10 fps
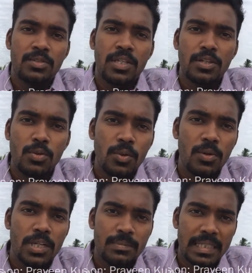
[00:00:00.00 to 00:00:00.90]
ஸோ அந்த
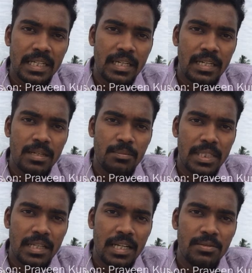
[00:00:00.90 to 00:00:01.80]
டூலோட ஸ்பெஷாலிட்டி என்னென்னு
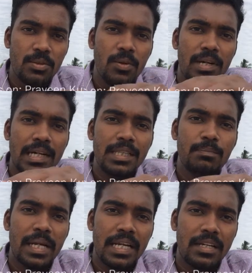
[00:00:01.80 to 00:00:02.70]
பார்த்தீங்கன்னா அது வந்து ஒரு டெத்
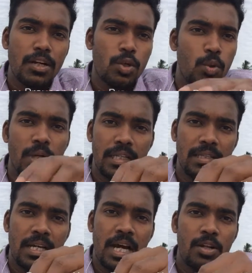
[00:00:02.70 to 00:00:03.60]
ப்ரெடிக்டட் டூல் அது
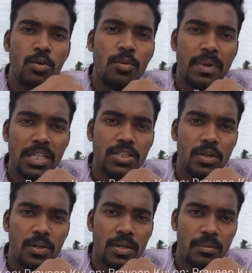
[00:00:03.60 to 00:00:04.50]
அது ஒரு
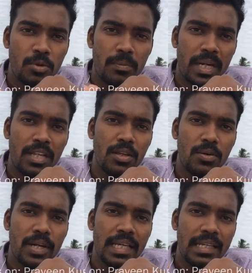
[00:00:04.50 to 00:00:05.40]
மனுஷரோட ஒரு
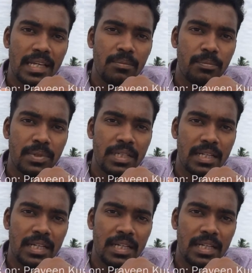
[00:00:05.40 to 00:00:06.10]
மனிதனோட இறப்பு